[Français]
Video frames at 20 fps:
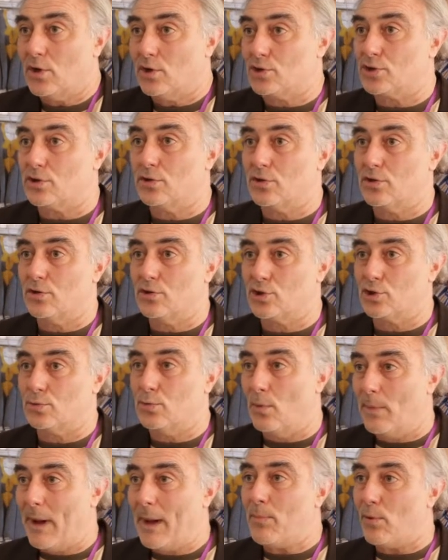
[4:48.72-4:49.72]
je,
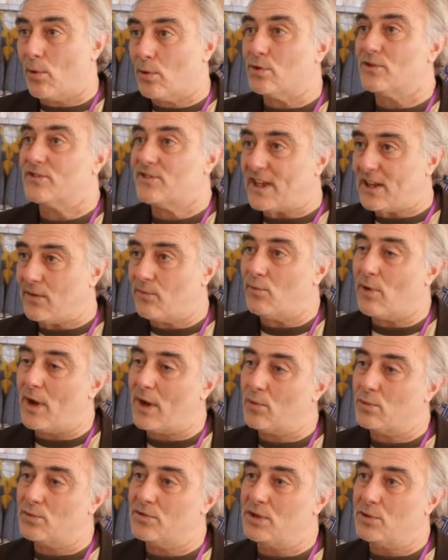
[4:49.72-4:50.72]
me bats pour que cette
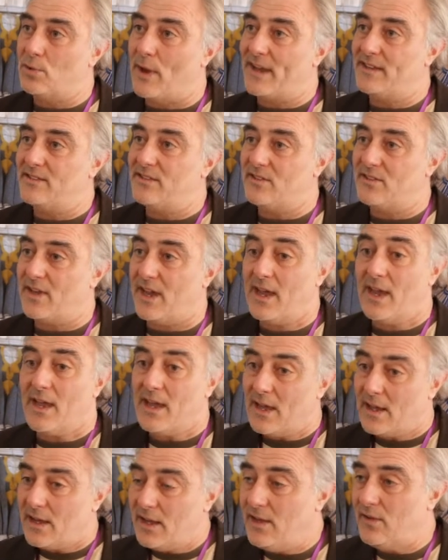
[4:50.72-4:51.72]
voie continue à exister,
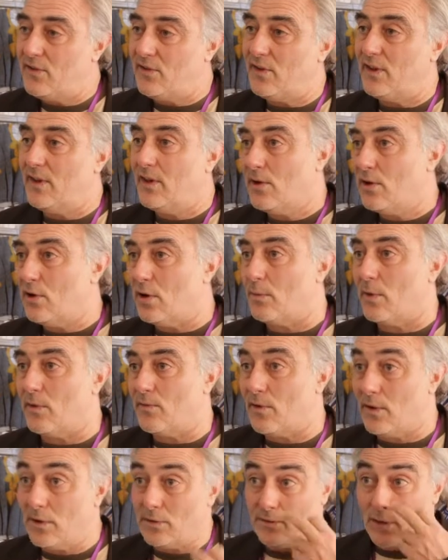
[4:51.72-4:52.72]
ici comme en
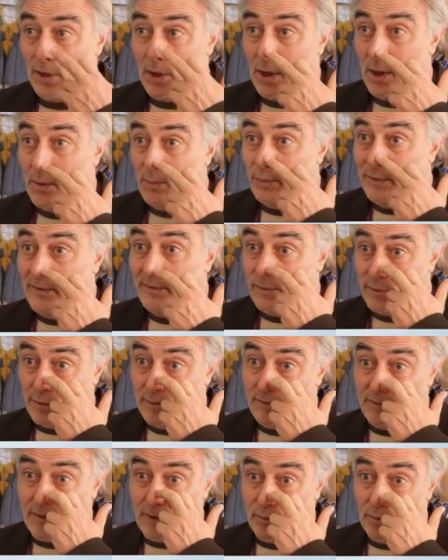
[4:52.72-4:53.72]
France,
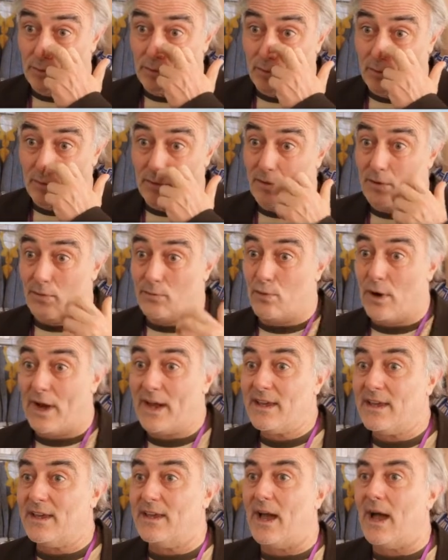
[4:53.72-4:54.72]
puisque c'est une
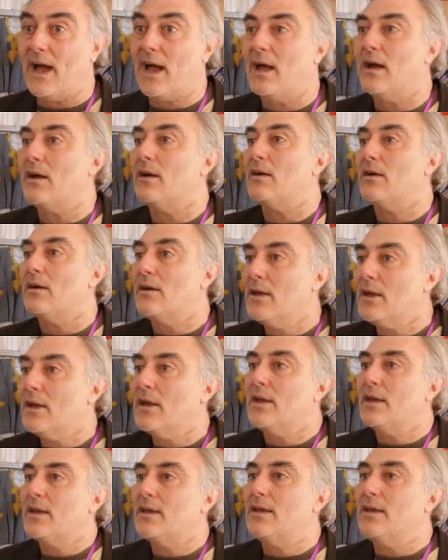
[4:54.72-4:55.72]
voie qui a
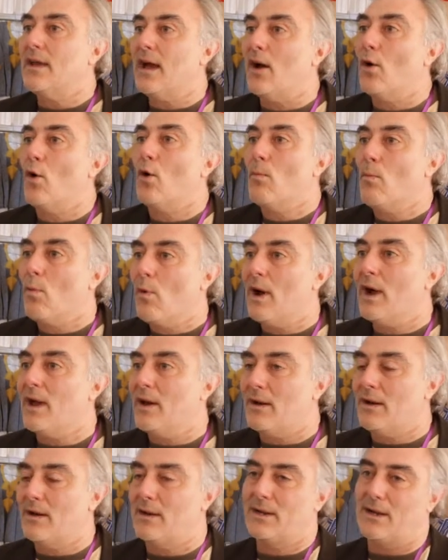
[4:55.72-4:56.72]
qui a au moins
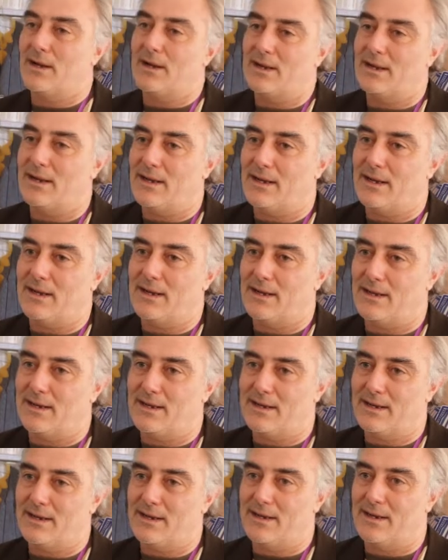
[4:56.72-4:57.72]
la,
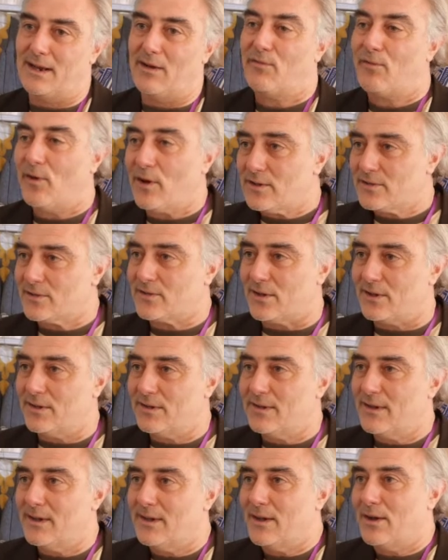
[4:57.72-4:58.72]
force
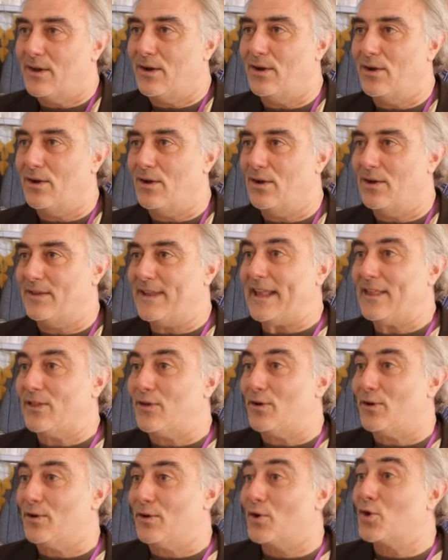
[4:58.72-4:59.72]
euh,
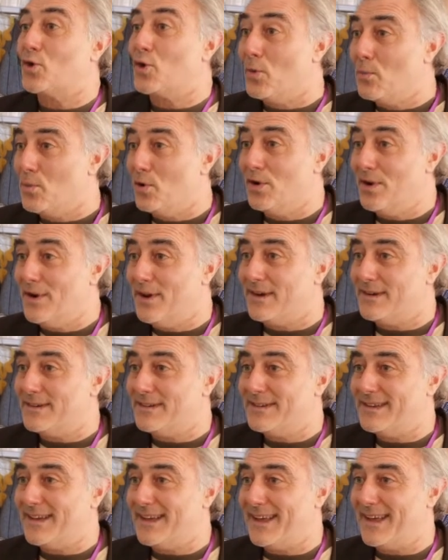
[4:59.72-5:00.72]
d'être commune,
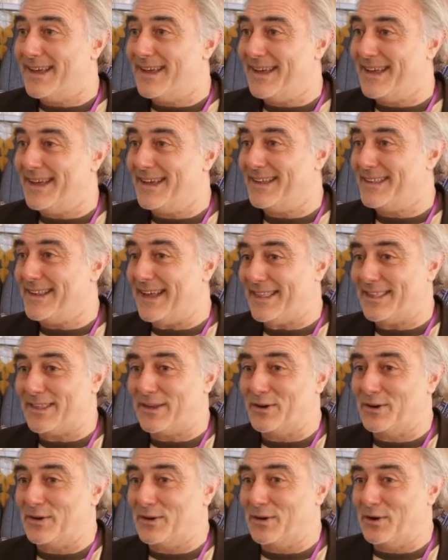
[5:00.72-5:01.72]

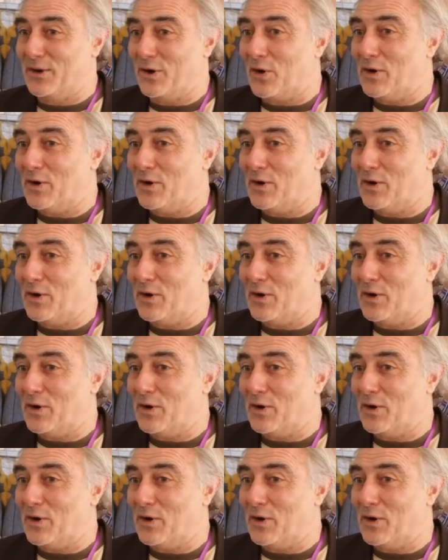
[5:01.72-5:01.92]
d'être